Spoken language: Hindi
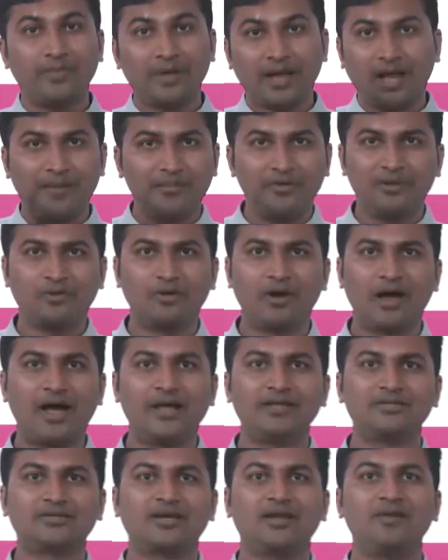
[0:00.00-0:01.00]
अब देखो
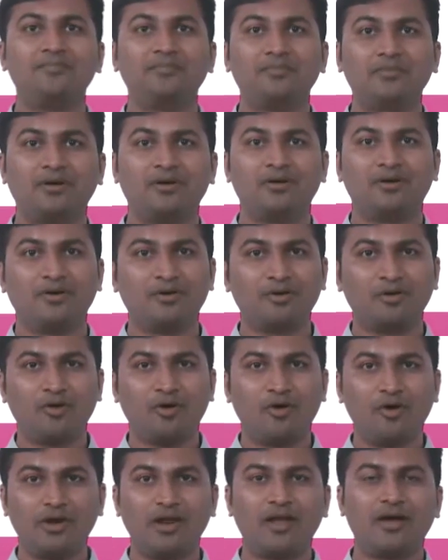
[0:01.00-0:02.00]
आजकल नो
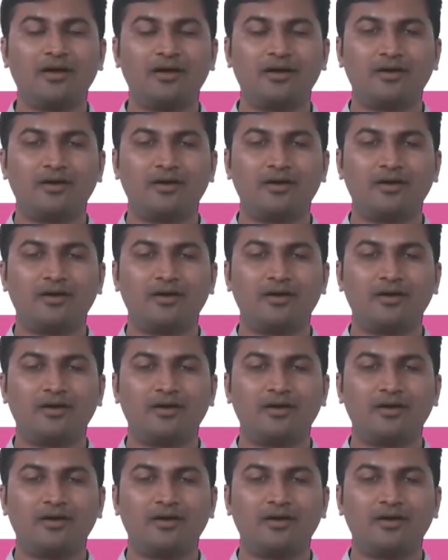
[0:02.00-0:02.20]
ओला